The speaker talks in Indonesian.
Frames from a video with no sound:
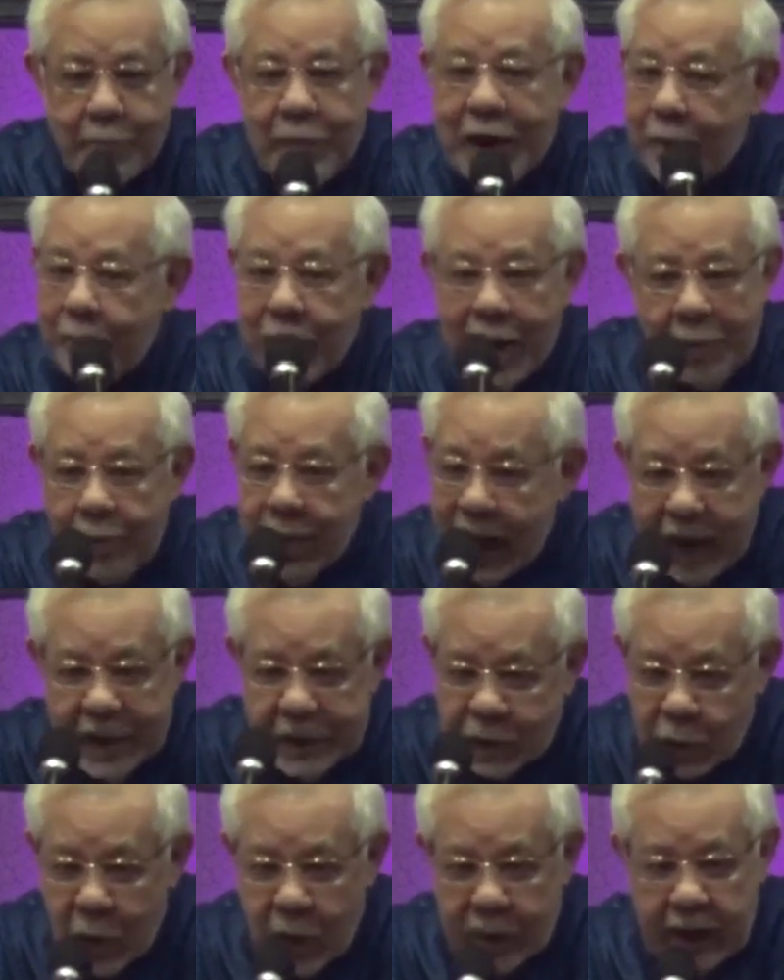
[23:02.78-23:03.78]
ya, bla bla bla
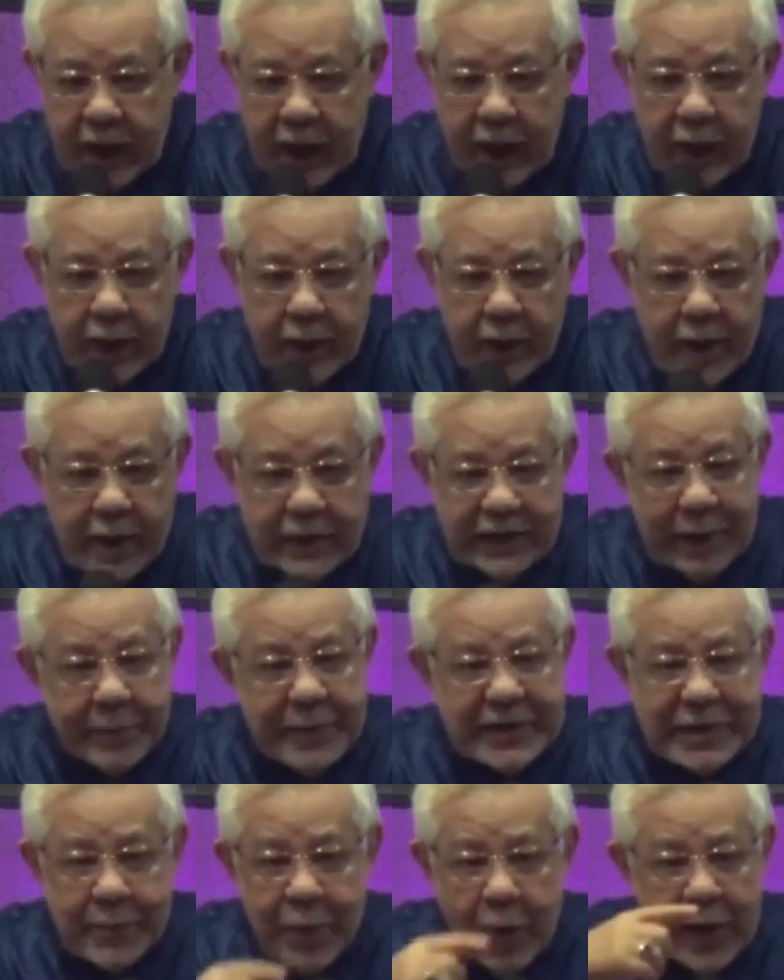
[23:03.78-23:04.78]
and so on deh.
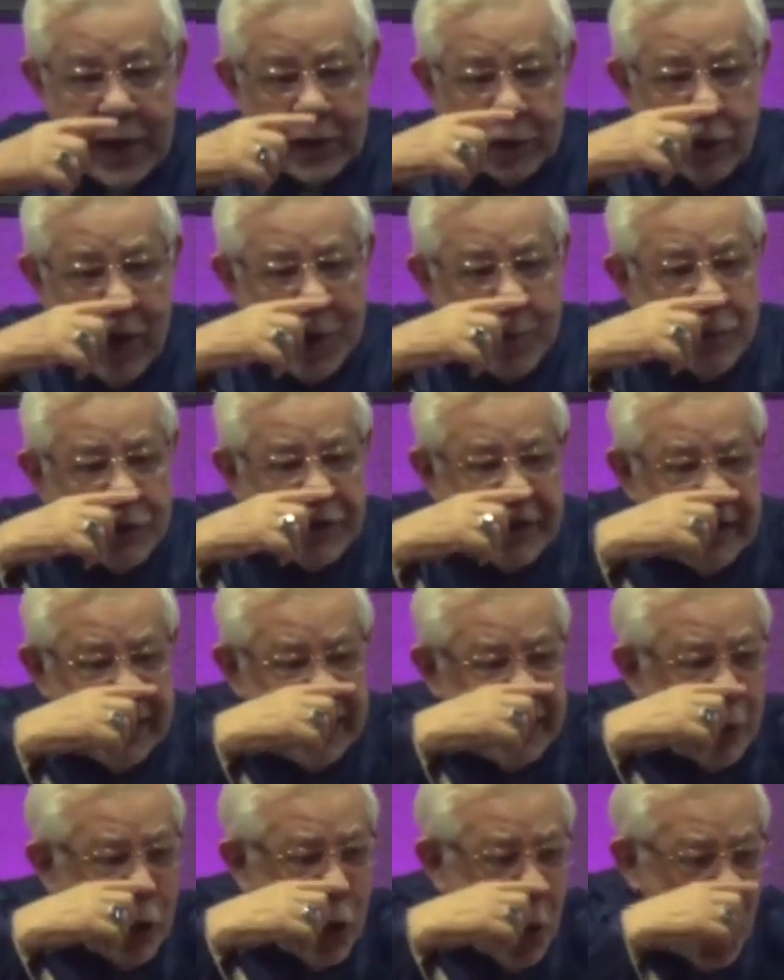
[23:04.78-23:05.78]
Tapi sama orang tua mesti
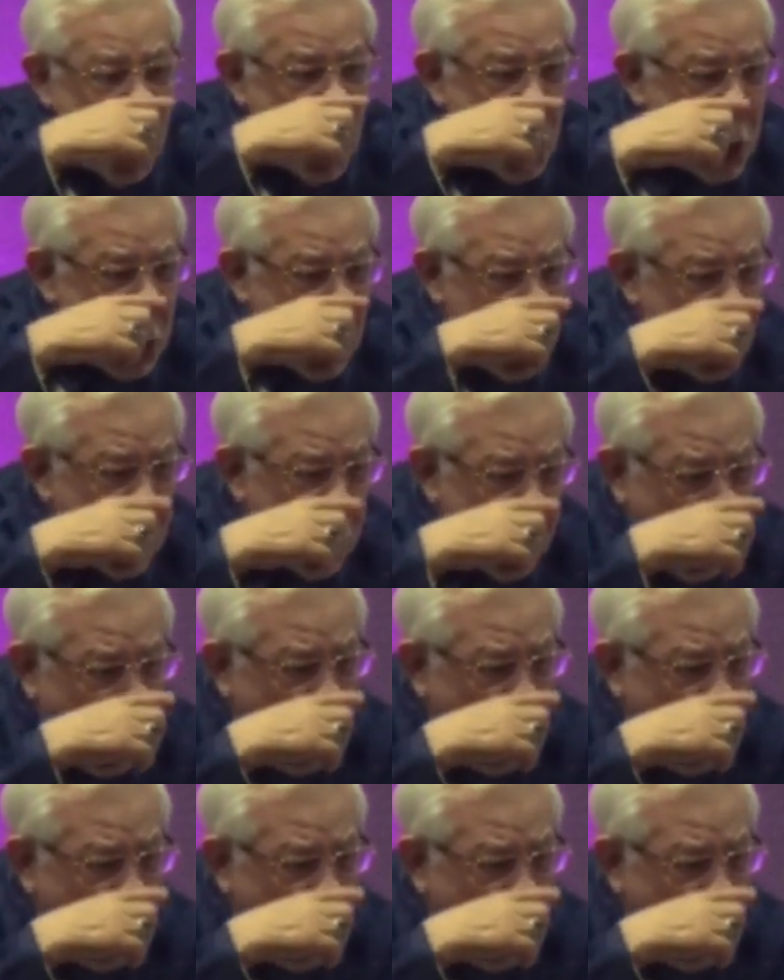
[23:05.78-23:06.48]
di hidung.